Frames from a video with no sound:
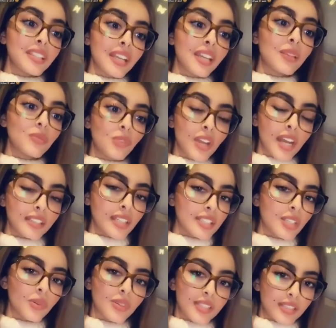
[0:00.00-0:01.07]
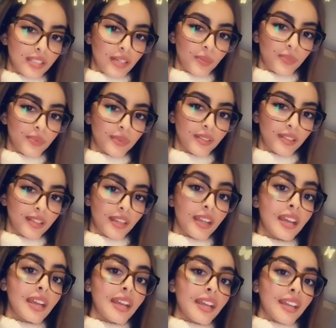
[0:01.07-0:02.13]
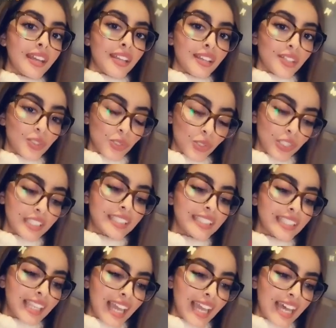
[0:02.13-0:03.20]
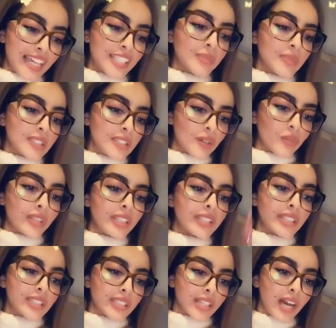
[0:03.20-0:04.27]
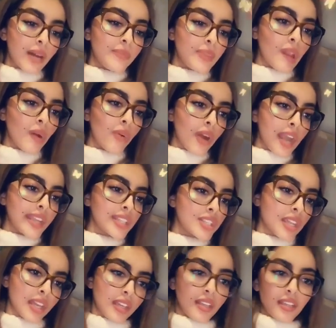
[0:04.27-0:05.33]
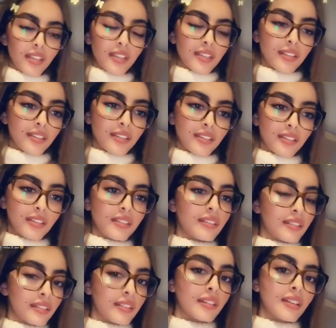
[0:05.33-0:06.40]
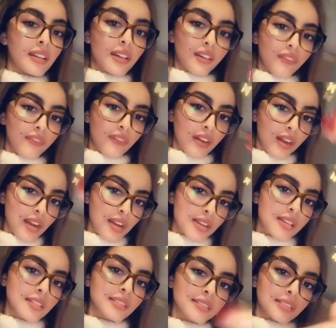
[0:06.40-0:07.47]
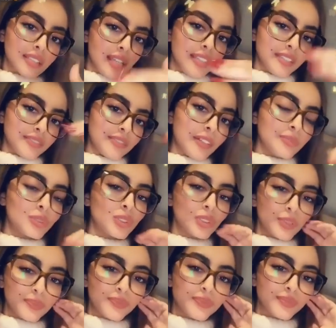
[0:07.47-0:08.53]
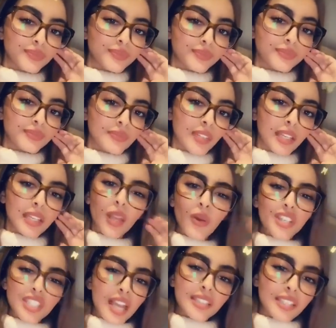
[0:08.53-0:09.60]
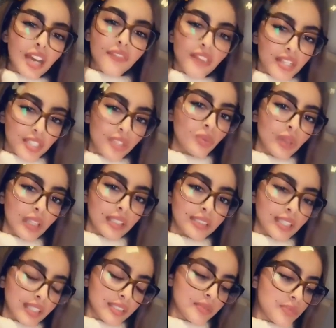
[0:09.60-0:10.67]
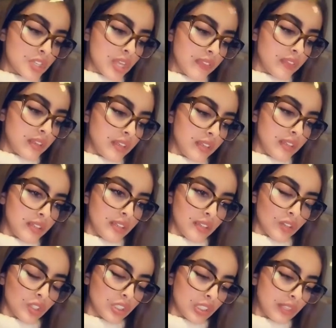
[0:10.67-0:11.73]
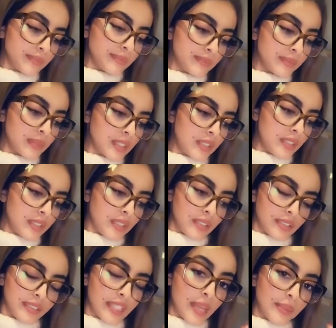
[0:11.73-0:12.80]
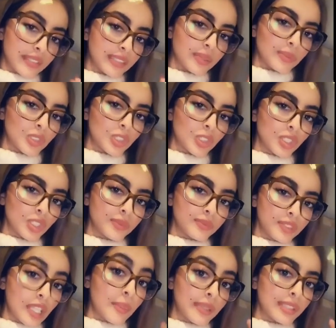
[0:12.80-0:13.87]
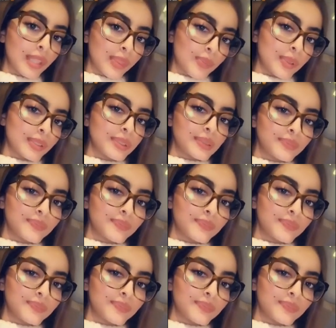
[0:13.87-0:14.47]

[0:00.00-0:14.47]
إن أنا مو قاعدة أصور سناب جود لازم تصورين سناب لو أي شيء ف يعني فهمتوا لو أشياء تافهة جد والله ترى تمشي هذه الخطة دايما تمشي دايما تضبط